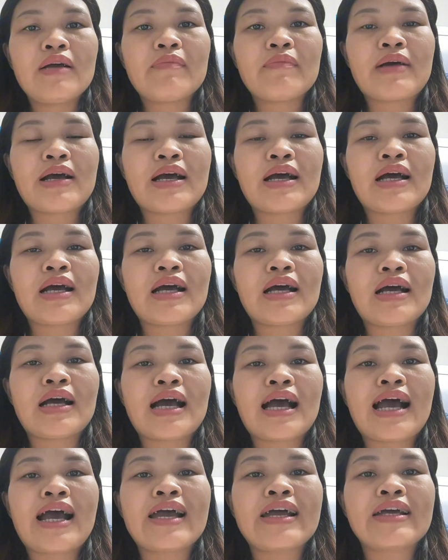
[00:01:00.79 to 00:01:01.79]
mà
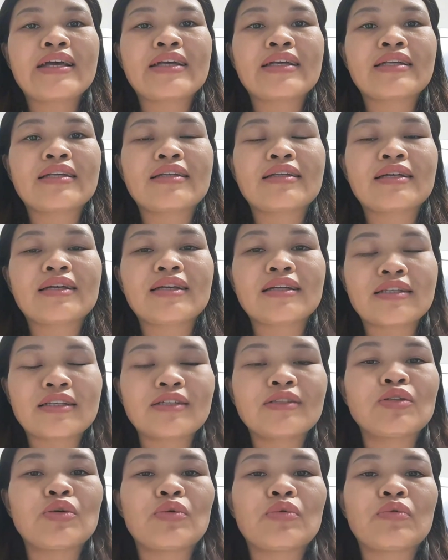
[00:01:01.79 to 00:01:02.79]
ai khi
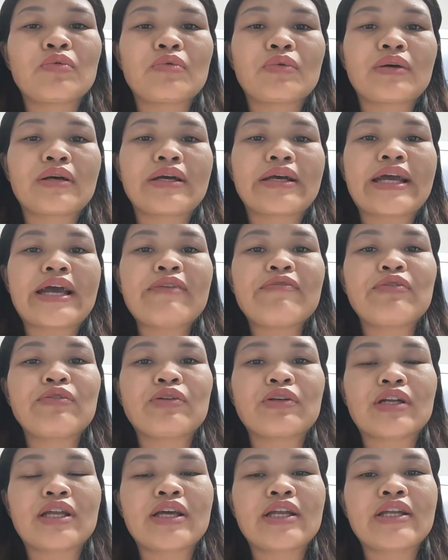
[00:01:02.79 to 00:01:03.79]
sử dụng cái app
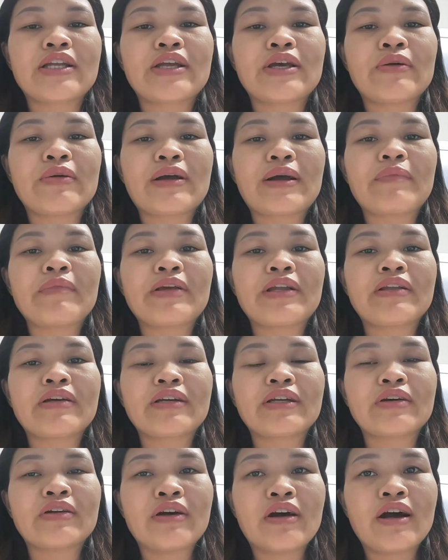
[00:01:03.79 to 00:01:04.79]
social land đều cảm nhận được
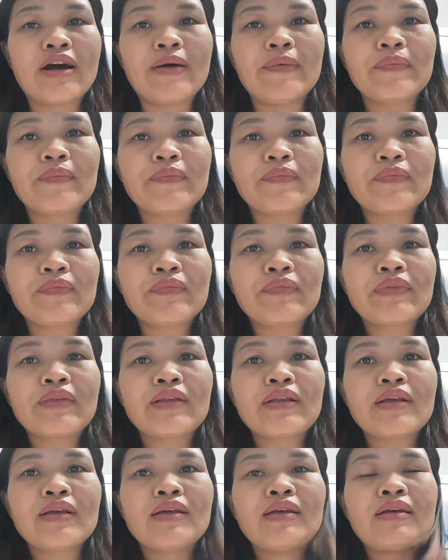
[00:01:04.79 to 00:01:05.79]
điều đó
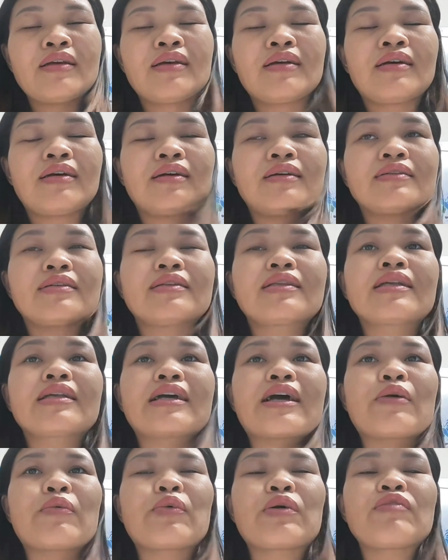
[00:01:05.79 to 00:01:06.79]
à, như tất
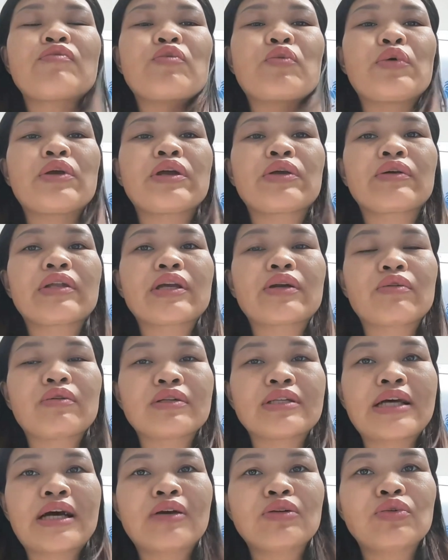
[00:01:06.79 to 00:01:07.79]
cả quý phụ huynh các thầy
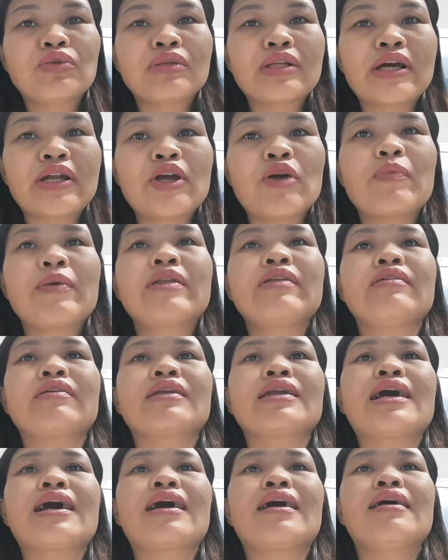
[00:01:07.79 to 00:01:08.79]
cô giáo chúng ta đều biết
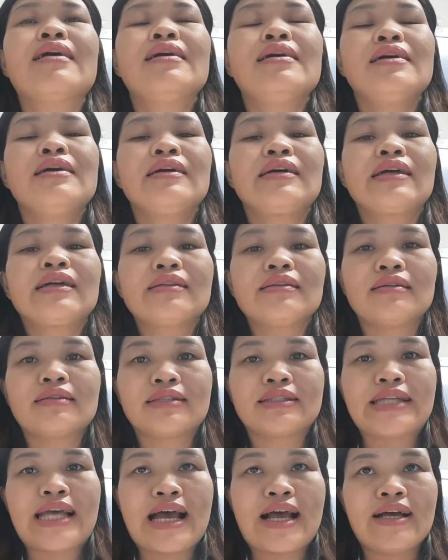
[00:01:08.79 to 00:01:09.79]
được là cái thực
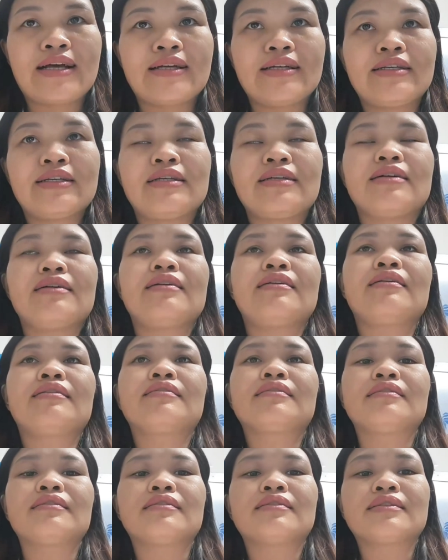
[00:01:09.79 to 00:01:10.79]
trạng à,
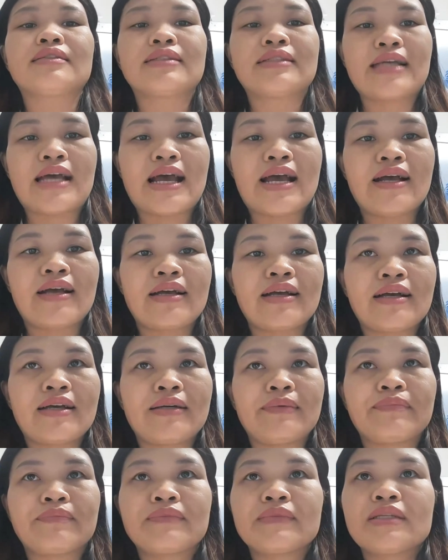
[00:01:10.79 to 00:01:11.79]
thực trạng à,